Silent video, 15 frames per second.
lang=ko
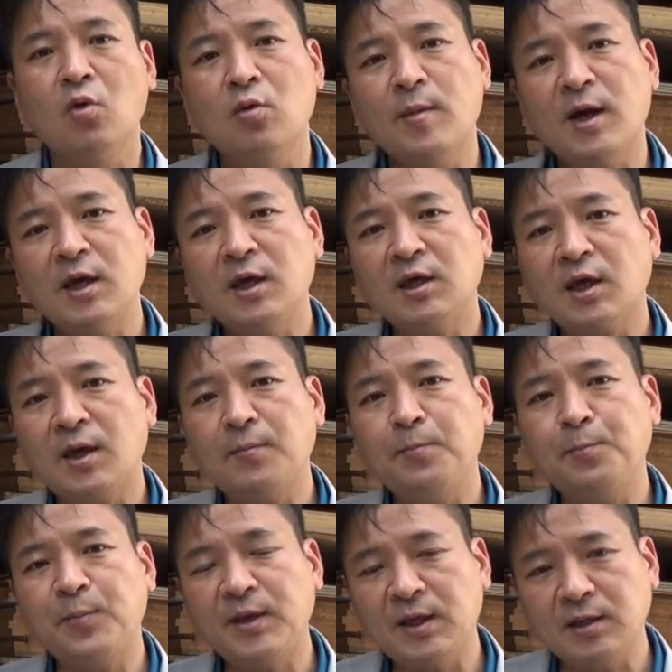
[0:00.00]
오마이
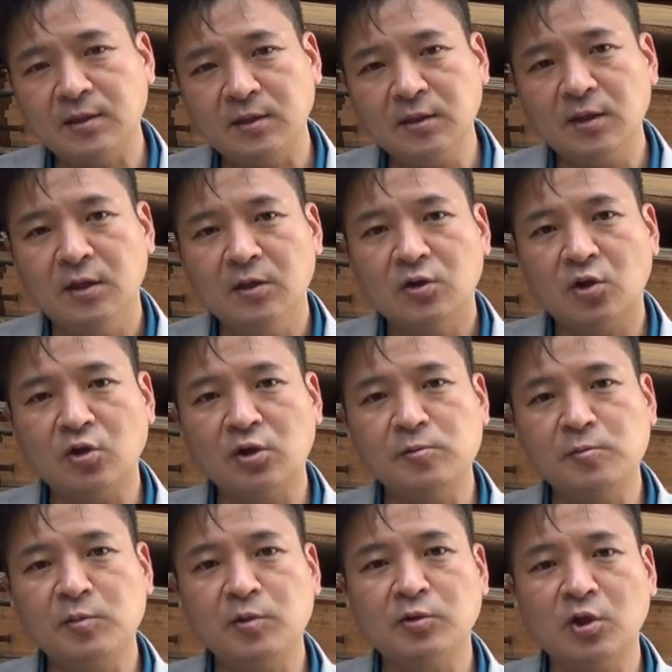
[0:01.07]
캠핑은
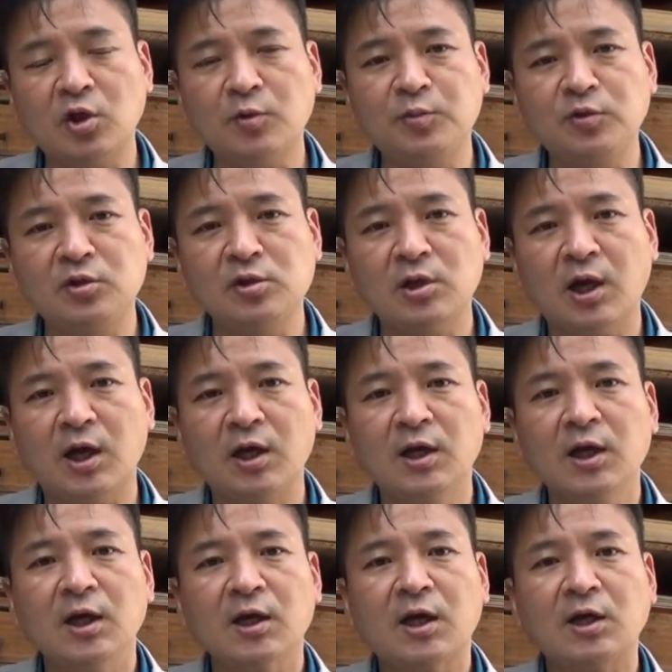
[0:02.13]
여러분, 들 여러분들과
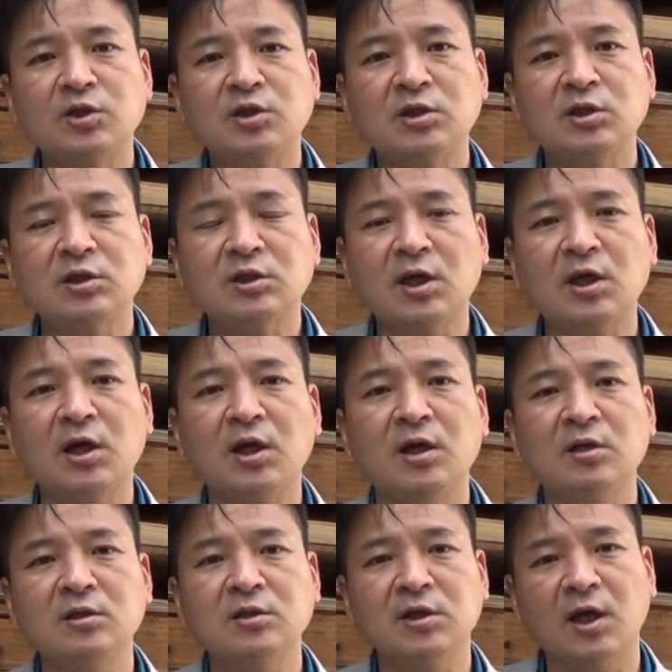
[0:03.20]
같이
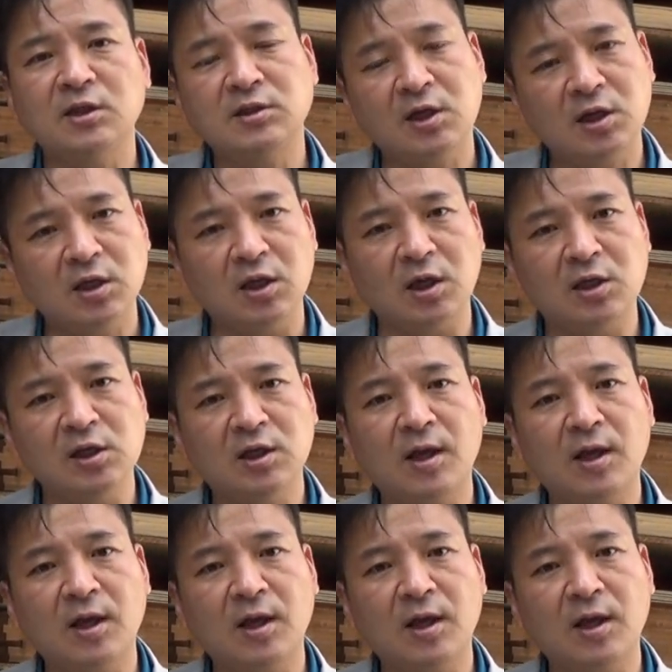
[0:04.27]
살아가는 세상의 얘기,